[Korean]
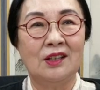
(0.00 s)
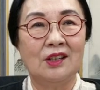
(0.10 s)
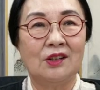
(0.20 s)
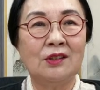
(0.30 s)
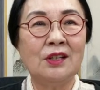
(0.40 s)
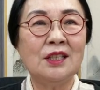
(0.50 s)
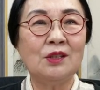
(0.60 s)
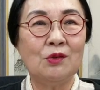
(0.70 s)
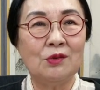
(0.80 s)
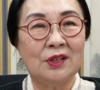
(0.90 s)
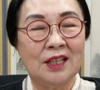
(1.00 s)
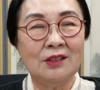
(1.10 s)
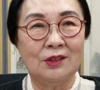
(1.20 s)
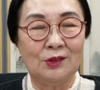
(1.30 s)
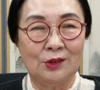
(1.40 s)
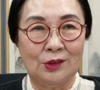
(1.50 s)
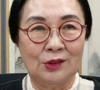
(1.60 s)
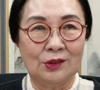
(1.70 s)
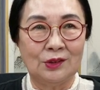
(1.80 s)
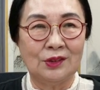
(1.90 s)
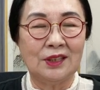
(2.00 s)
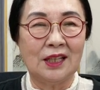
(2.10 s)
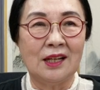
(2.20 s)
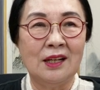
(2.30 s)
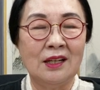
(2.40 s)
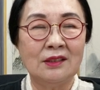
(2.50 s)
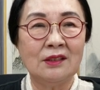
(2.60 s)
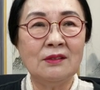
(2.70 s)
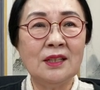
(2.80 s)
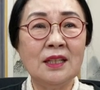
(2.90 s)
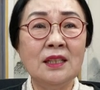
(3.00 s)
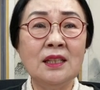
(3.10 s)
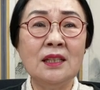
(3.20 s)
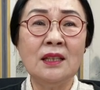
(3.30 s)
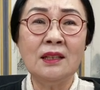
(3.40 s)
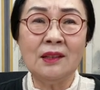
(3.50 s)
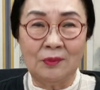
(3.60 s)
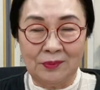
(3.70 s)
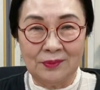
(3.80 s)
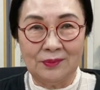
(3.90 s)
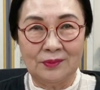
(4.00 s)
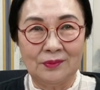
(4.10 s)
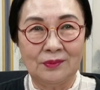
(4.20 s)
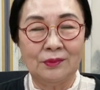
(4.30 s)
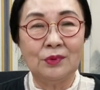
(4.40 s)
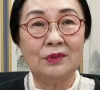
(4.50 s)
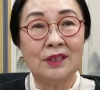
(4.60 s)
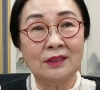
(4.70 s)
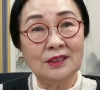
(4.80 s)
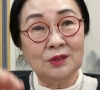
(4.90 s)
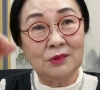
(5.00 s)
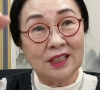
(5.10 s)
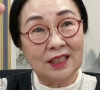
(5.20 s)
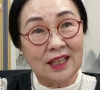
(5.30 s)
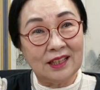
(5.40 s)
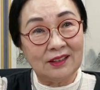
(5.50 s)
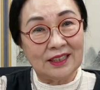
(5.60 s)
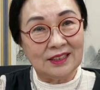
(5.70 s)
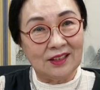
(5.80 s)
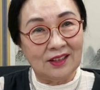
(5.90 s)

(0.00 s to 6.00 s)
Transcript: 언어에서 온 거예요, 이것도. 그러니까 선생님 부를 때 끄트머리가 내려가죠.